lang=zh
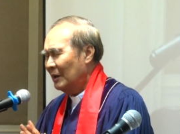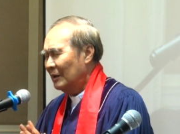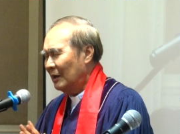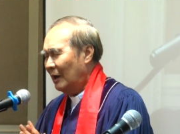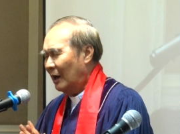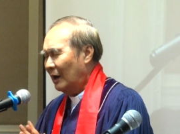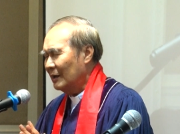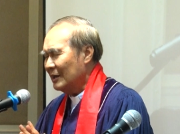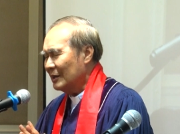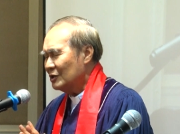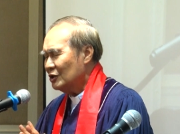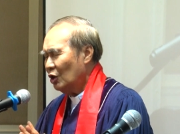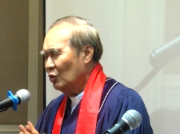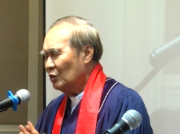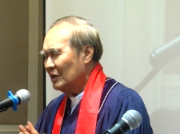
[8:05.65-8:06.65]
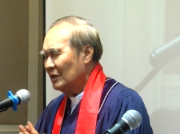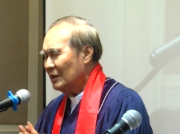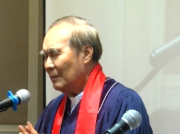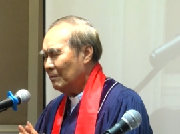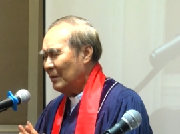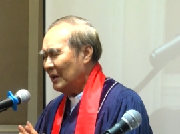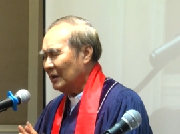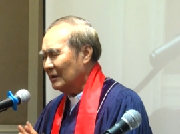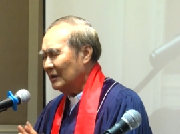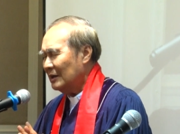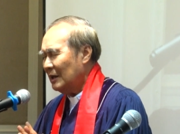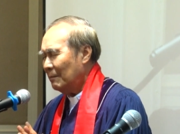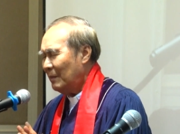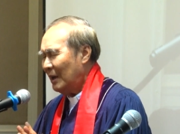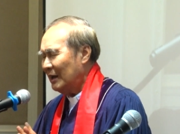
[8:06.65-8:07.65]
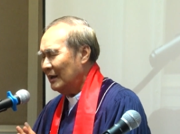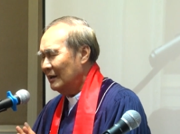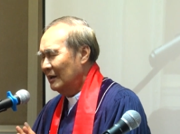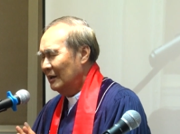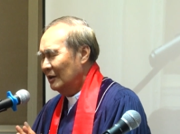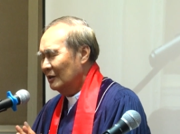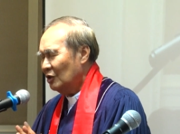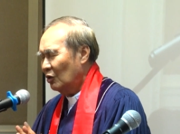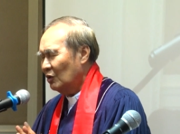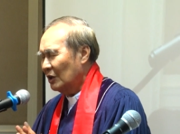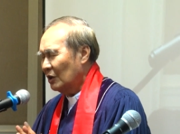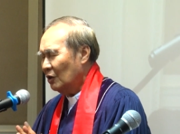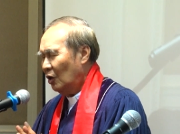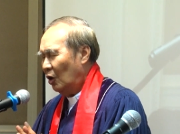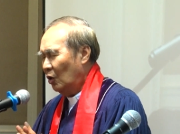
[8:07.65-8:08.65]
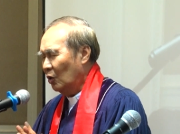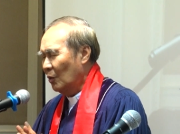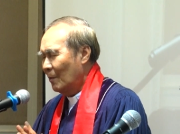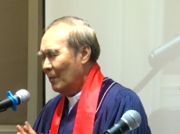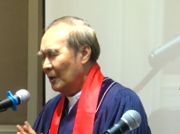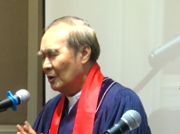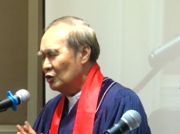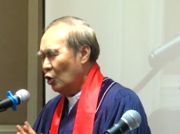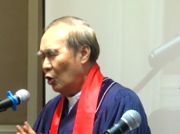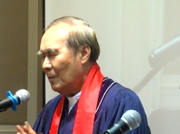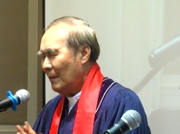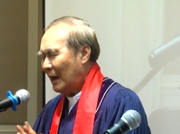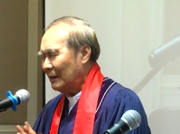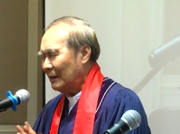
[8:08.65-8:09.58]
啊，领受你的饼、你的杯，都能够。充满